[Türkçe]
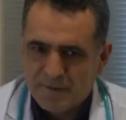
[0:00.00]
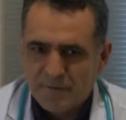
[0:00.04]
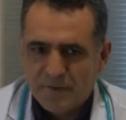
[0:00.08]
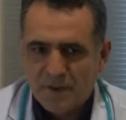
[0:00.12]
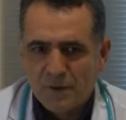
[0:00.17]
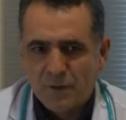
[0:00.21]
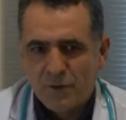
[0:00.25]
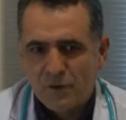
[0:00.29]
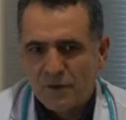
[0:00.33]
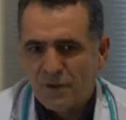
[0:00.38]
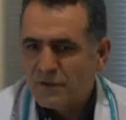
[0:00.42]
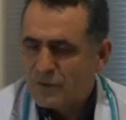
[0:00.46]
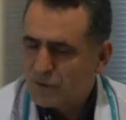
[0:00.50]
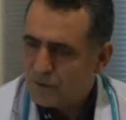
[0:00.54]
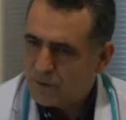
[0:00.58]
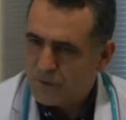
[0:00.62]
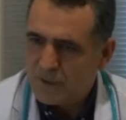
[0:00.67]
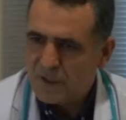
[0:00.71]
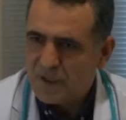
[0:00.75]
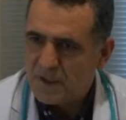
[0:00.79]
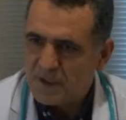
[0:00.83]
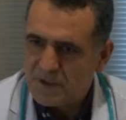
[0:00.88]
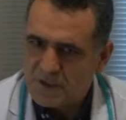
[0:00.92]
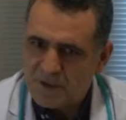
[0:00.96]
Ve ondan
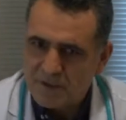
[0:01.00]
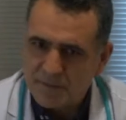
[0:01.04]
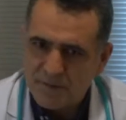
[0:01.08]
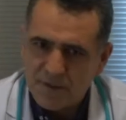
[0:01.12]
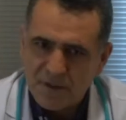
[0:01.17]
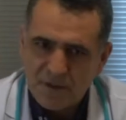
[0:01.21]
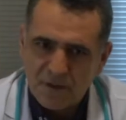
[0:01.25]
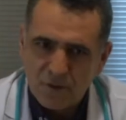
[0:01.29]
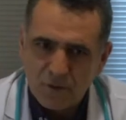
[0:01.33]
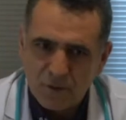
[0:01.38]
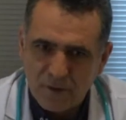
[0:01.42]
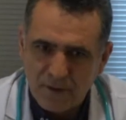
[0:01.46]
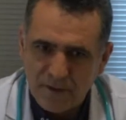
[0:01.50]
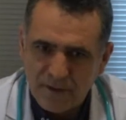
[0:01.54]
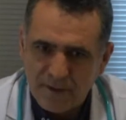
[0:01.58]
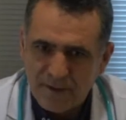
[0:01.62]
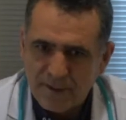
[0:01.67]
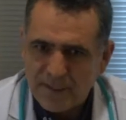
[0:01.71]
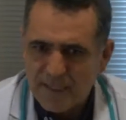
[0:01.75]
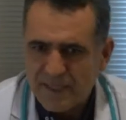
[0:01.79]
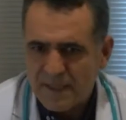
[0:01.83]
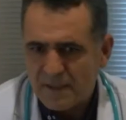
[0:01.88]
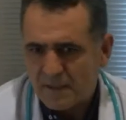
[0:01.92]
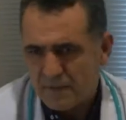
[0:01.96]
sonraki aşamadaki olanın
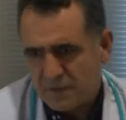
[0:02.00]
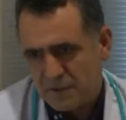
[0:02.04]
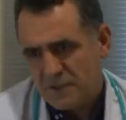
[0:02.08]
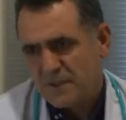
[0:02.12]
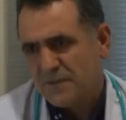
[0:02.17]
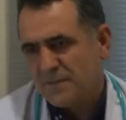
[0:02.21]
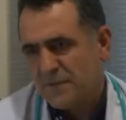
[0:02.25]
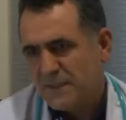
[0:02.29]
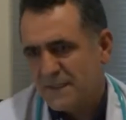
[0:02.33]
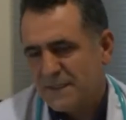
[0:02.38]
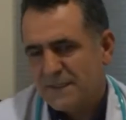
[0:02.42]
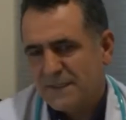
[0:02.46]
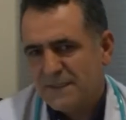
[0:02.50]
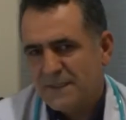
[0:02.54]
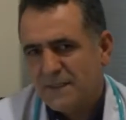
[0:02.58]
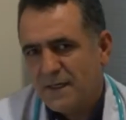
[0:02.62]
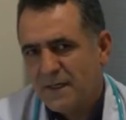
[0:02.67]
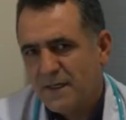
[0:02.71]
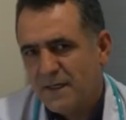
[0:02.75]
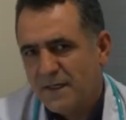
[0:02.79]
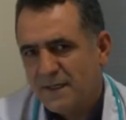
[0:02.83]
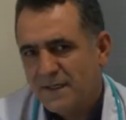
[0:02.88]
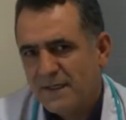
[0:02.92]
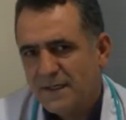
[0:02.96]
her aşamasını
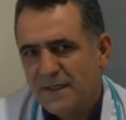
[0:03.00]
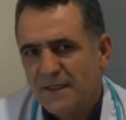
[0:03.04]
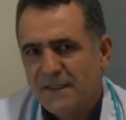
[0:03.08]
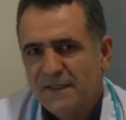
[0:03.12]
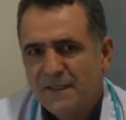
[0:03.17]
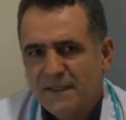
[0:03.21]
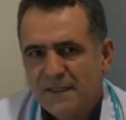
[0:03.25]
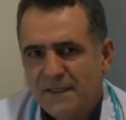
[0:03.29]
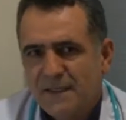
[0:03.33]
aile